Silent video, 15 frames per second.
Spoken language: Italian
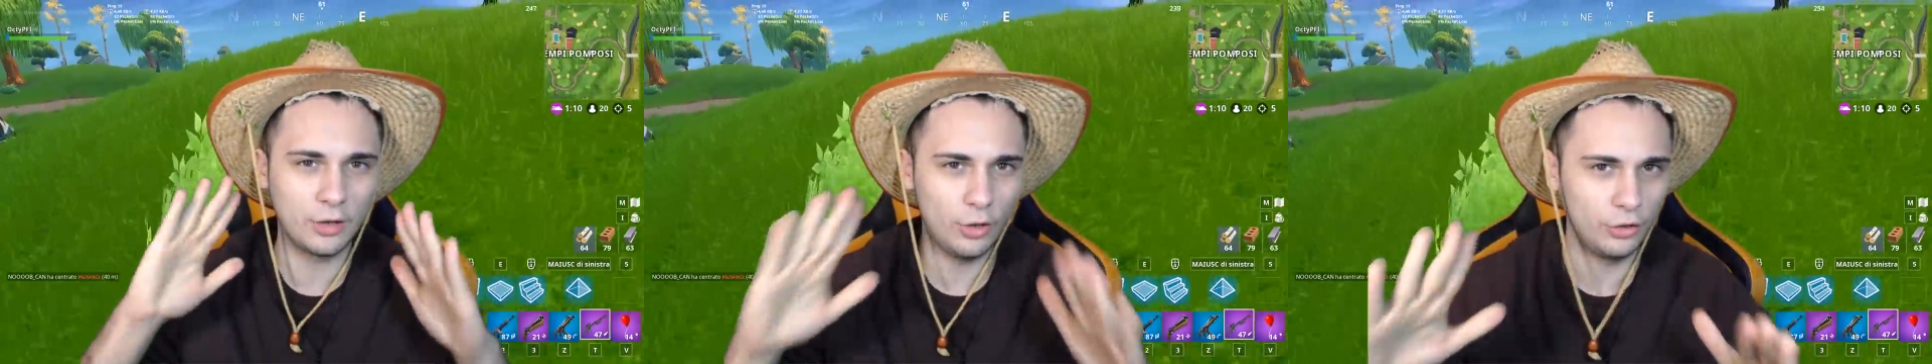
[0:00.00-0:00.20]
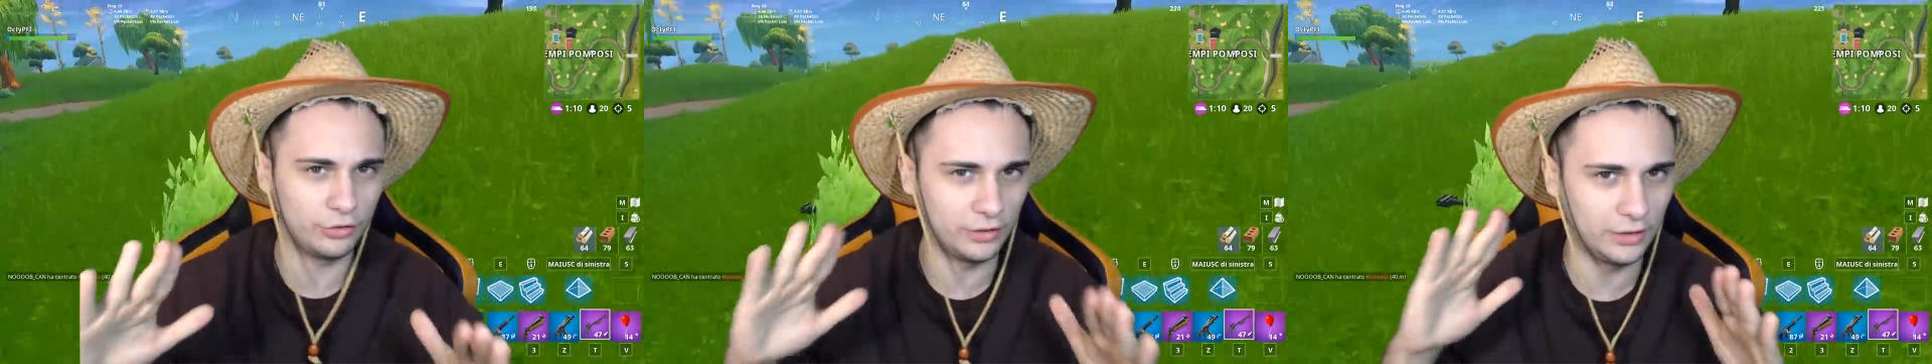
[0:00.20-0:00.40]

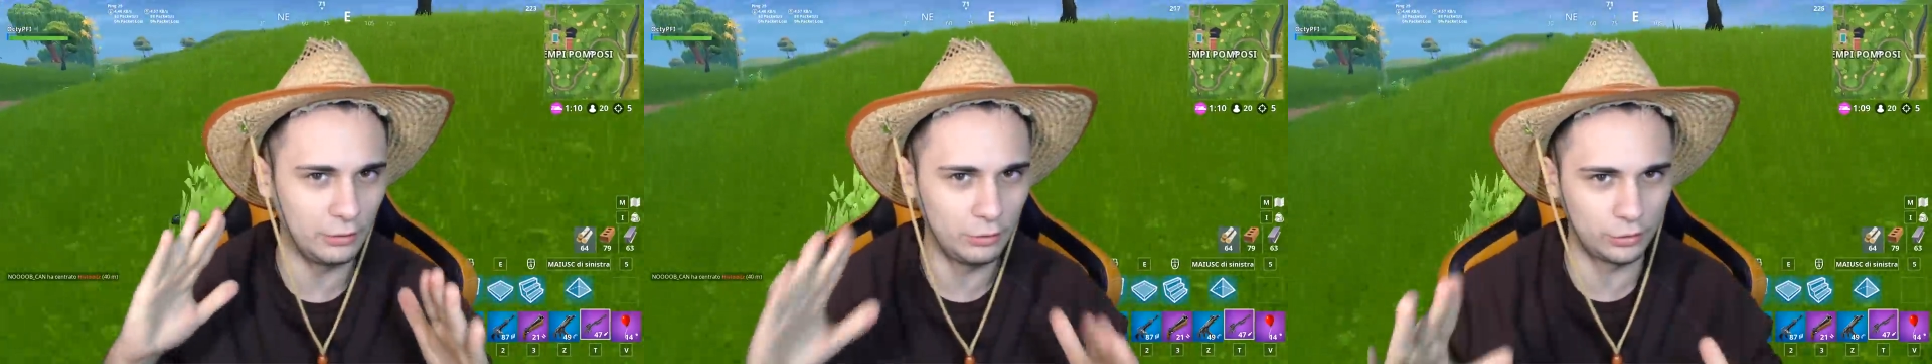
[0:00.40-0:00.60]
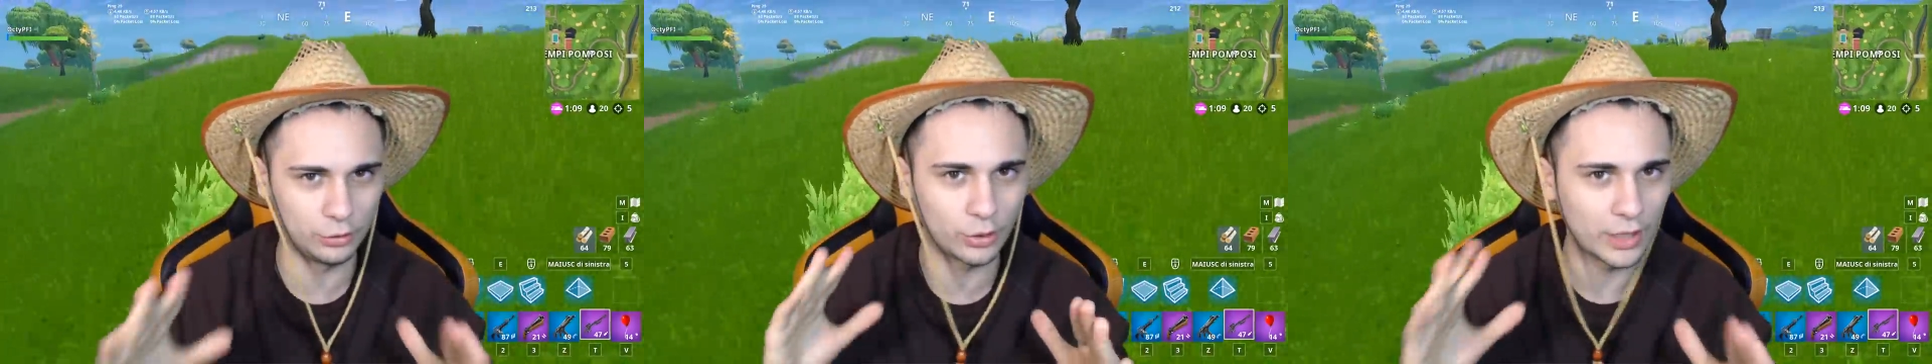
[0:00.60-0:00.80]
cosa di
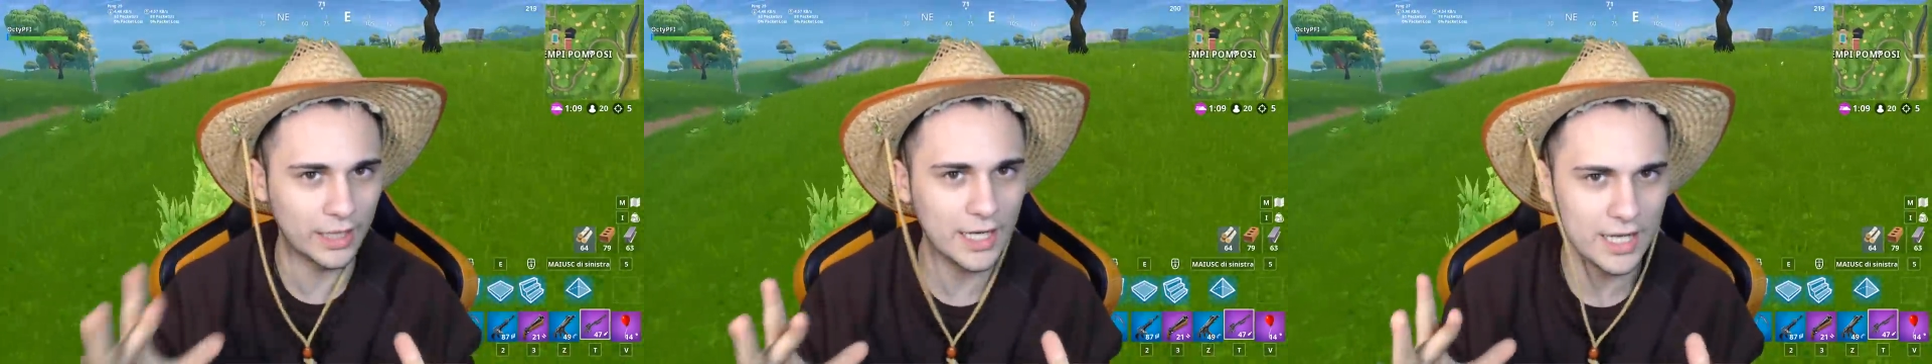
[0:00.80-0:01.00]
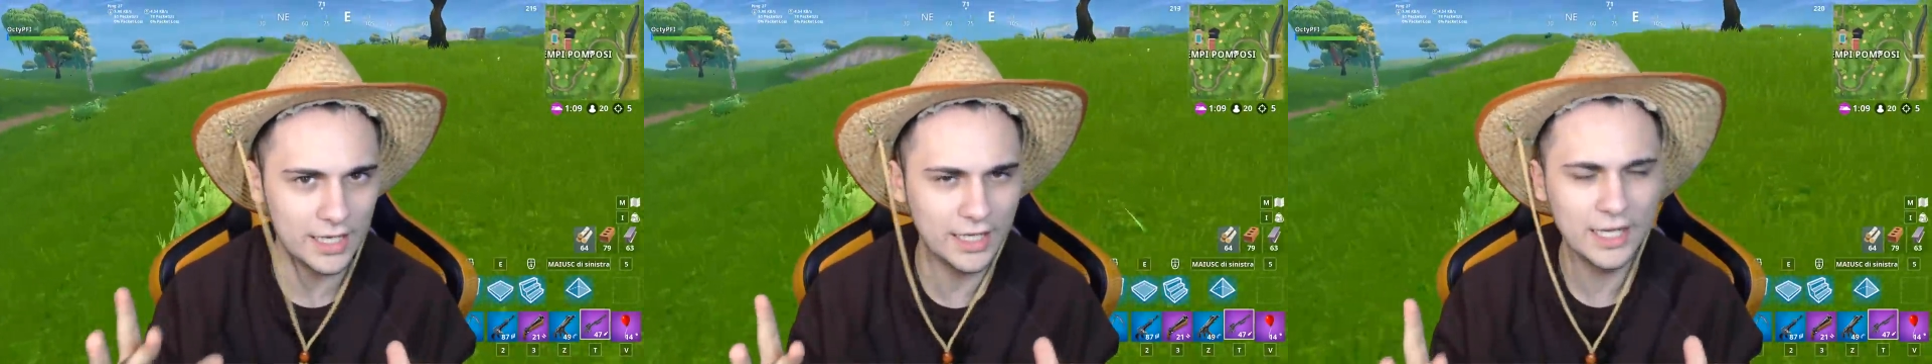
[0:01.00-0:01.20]
questo
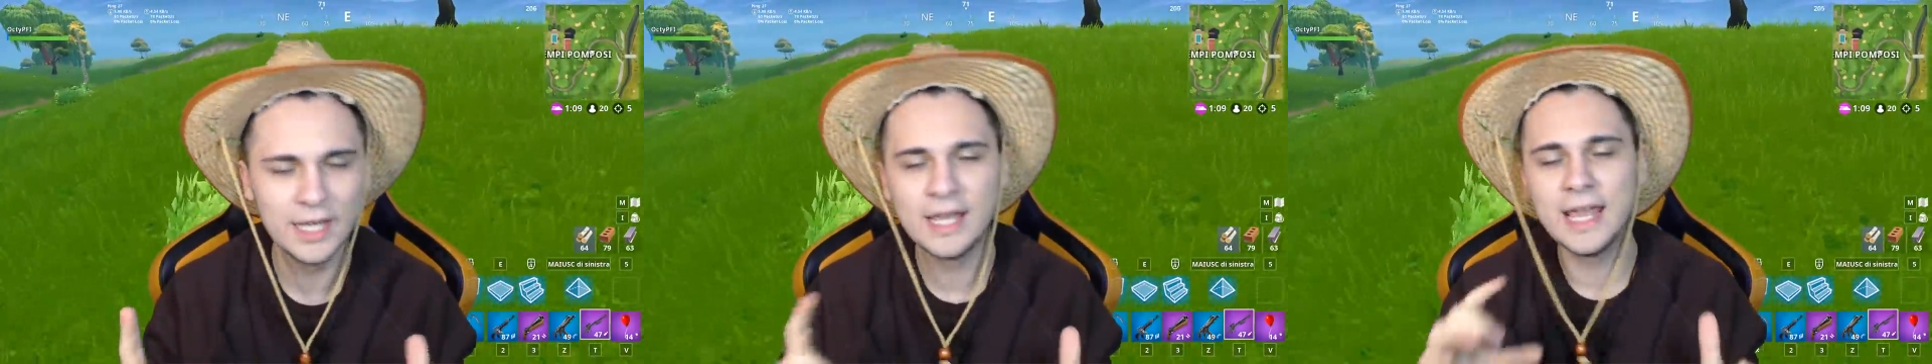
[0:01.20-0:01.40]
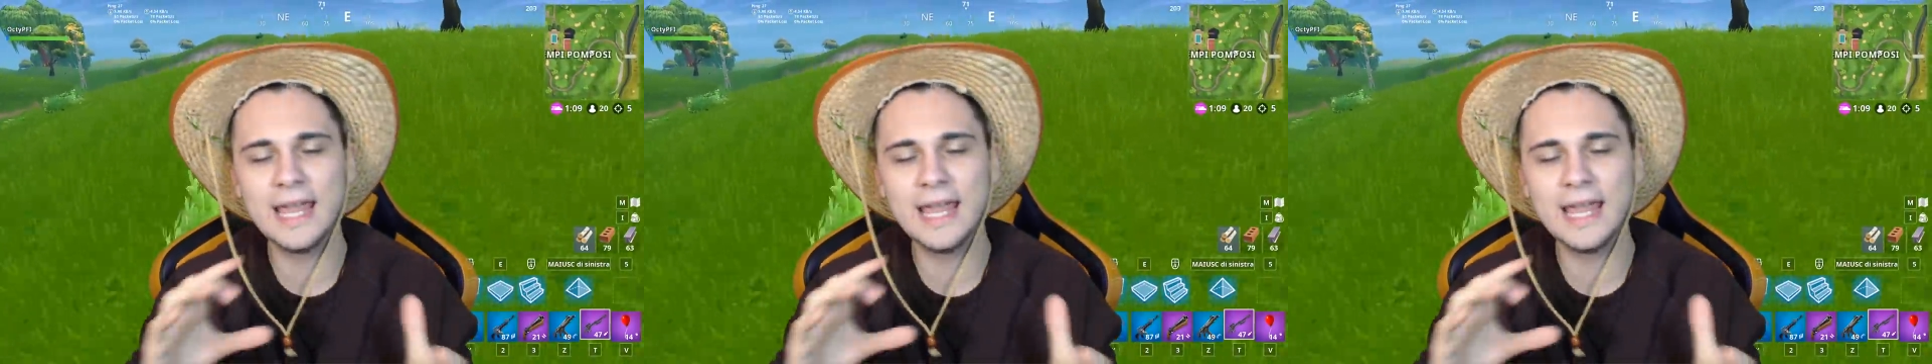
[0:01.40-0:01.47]
canale